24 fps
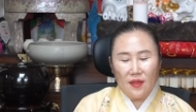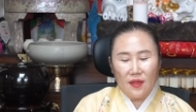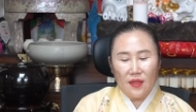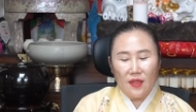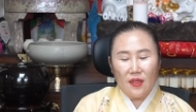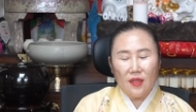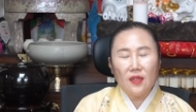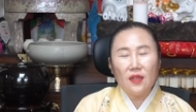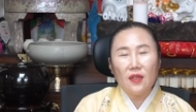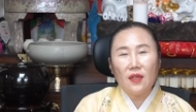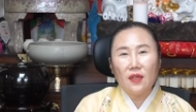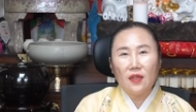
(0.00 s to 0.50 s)

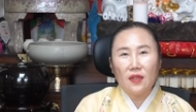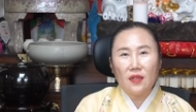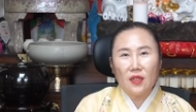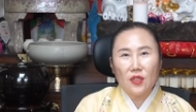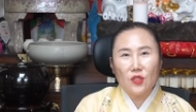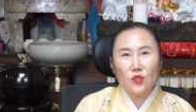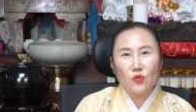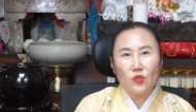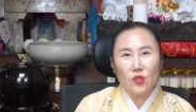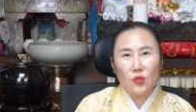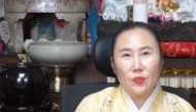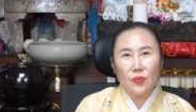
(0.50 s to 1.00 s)
이 얘기를
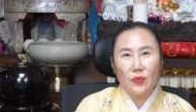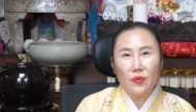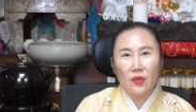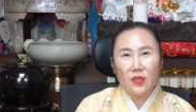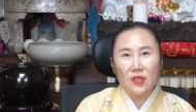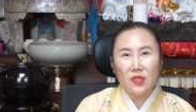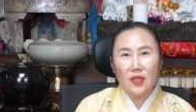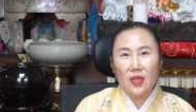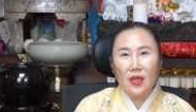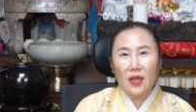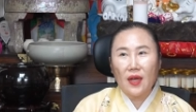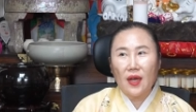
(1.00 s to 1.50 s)
해주고 싶은
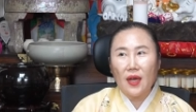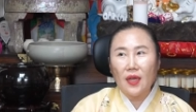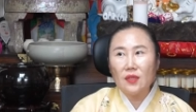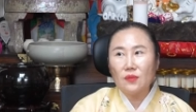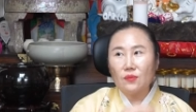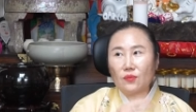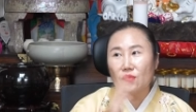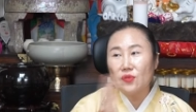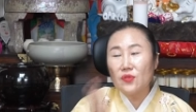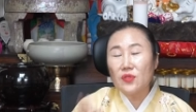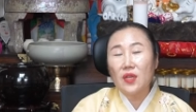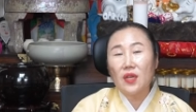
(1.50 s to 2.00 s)
거지. 내가 하는
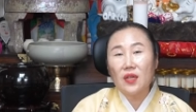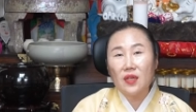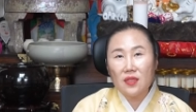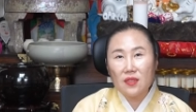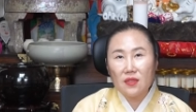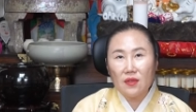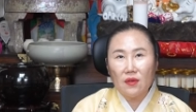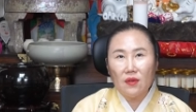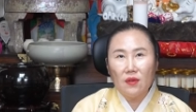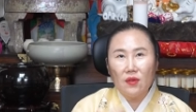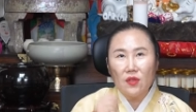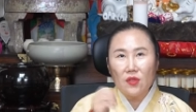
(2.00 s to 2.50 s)

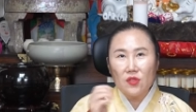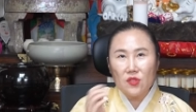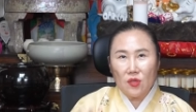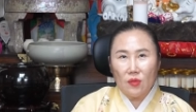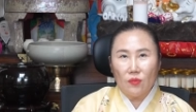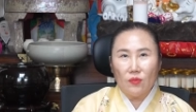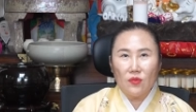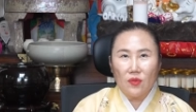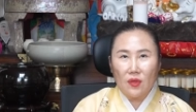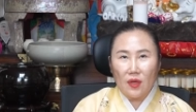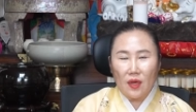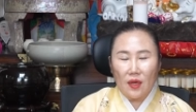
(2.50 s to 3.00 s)
분야에서
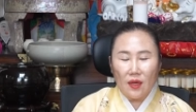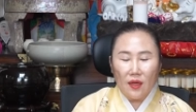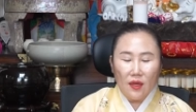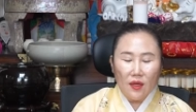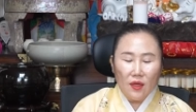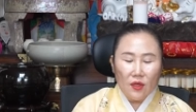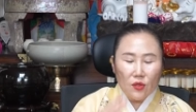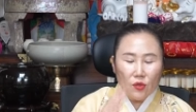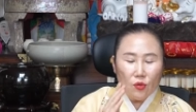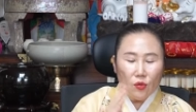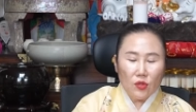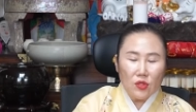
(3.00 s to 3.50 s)
전문가.
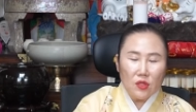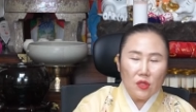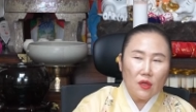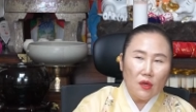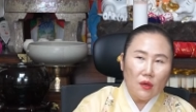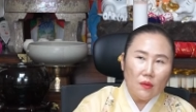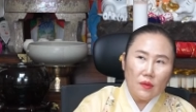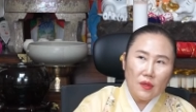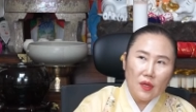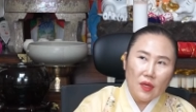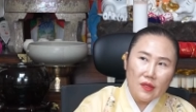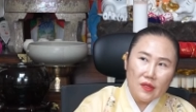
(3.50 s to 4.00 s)

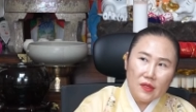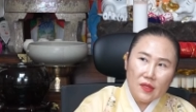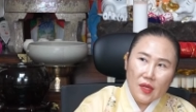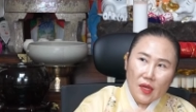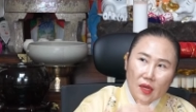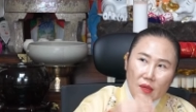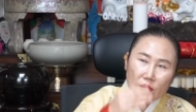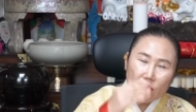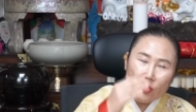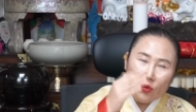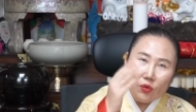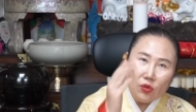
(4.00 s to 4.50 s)
요식업을 하는
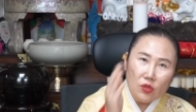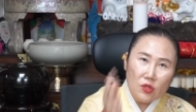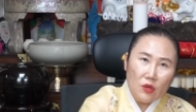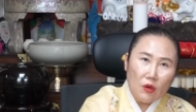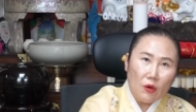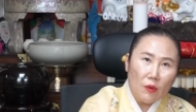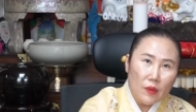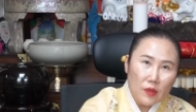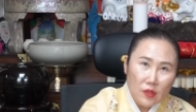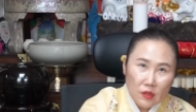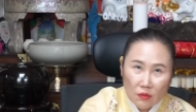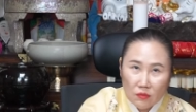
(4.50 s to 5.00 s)
사람은
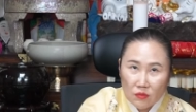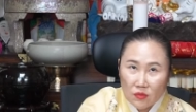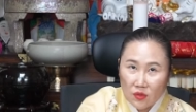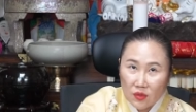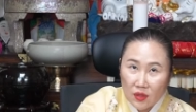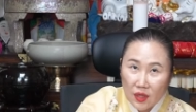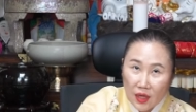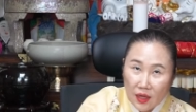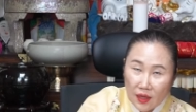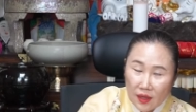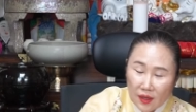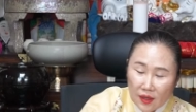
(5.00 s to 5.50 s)
요식업의
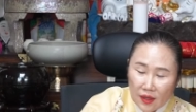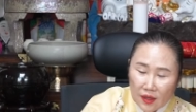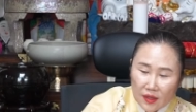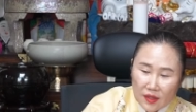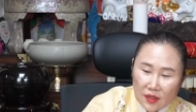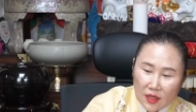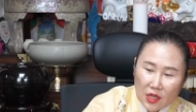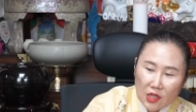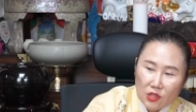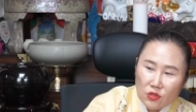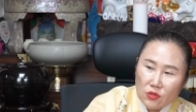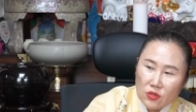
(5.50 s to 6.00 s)
전문가.
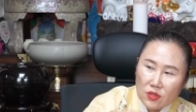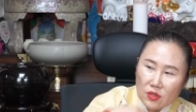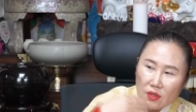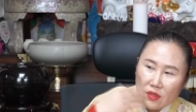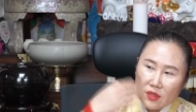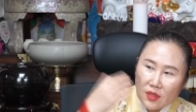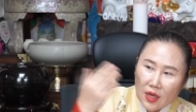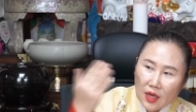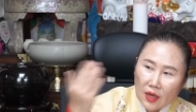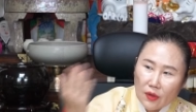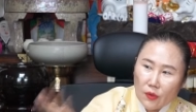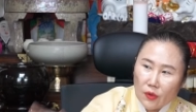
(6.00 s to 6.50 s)

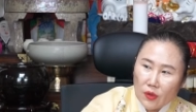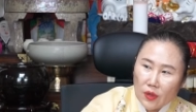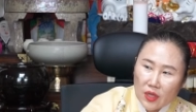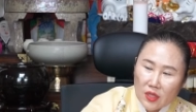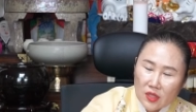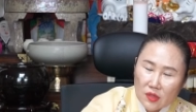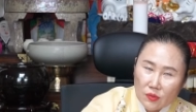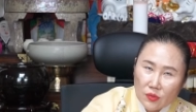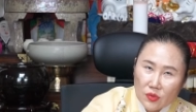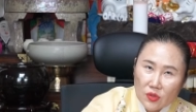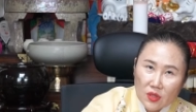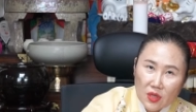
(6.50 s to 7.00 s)
예술성을 갖고
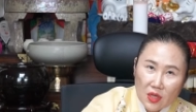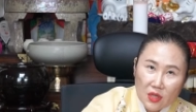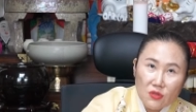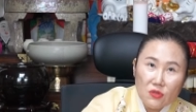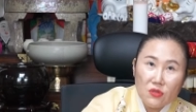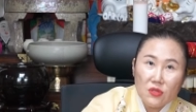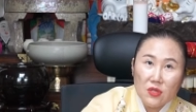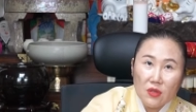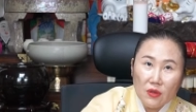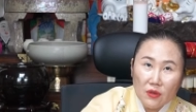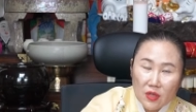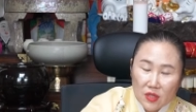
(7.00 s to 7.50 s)
계신 분은
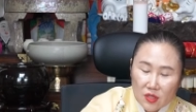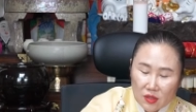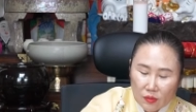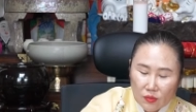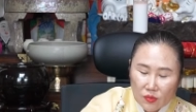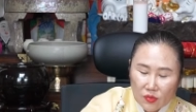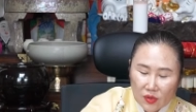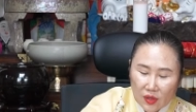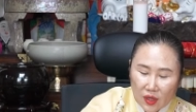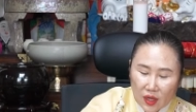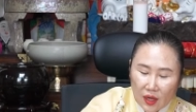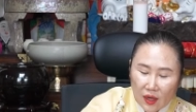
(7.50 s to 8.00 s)
예술성의
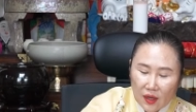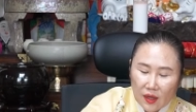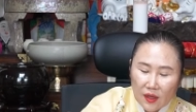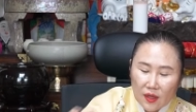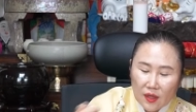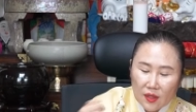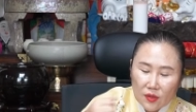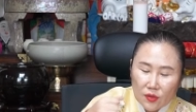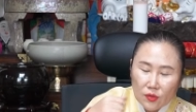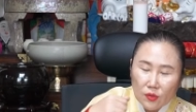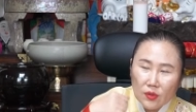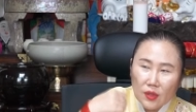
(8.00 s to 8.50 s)
전문가.
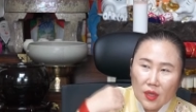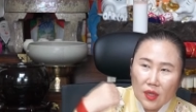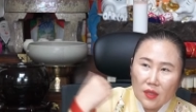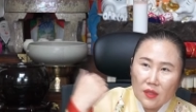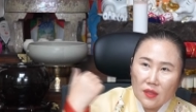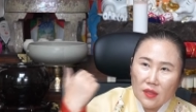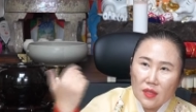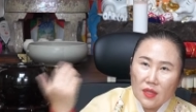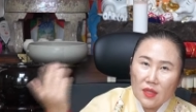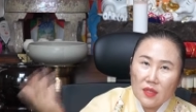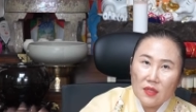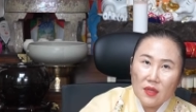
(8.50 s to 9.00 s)
또
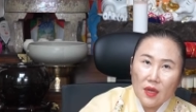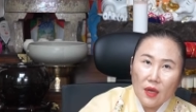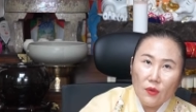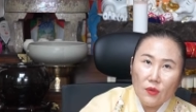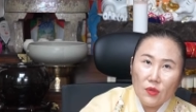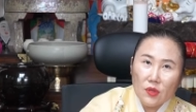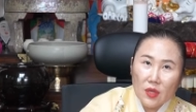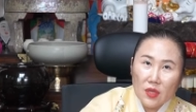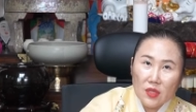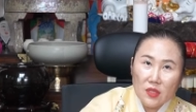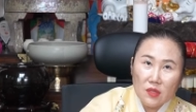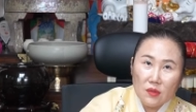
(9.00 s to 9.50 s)
다른 일을
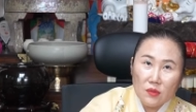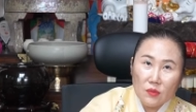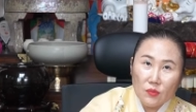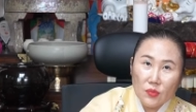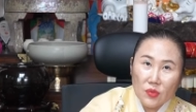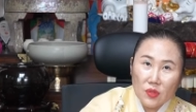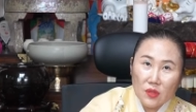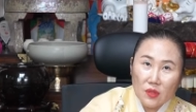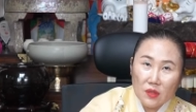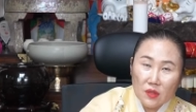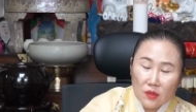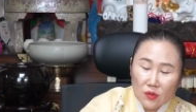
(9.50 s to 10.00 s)
하고 계시는
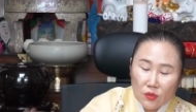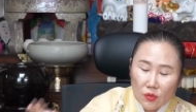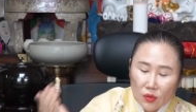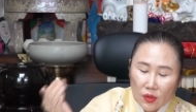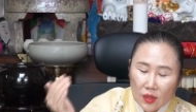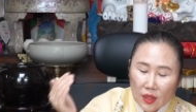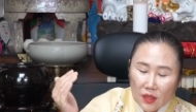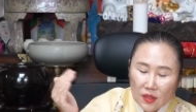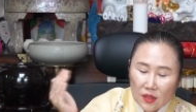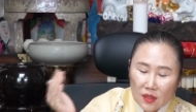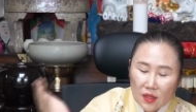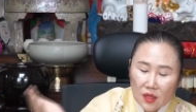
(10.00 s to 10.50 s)
분들은 또
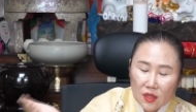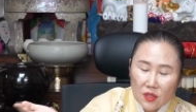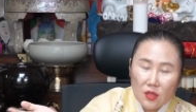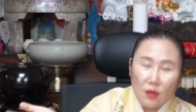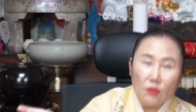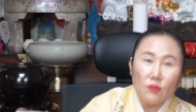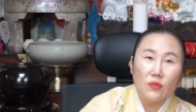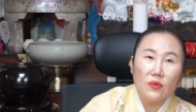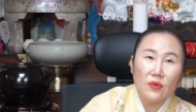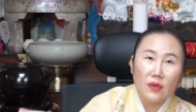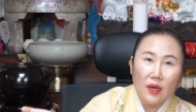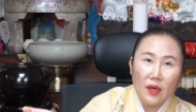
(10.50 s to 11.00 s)
다른 일의
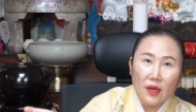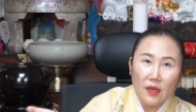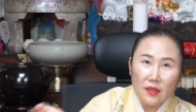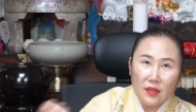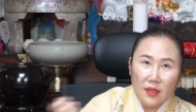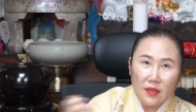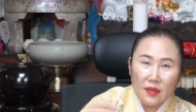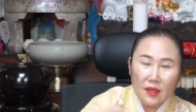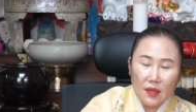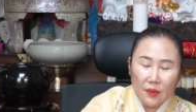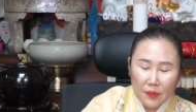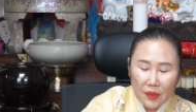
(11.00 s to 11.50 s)
전문가가
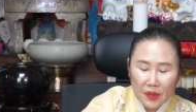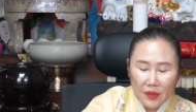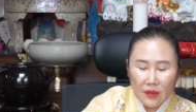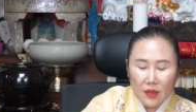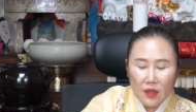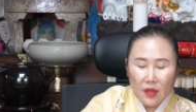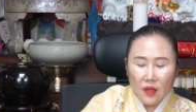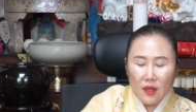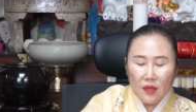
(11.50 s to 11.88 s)
된다면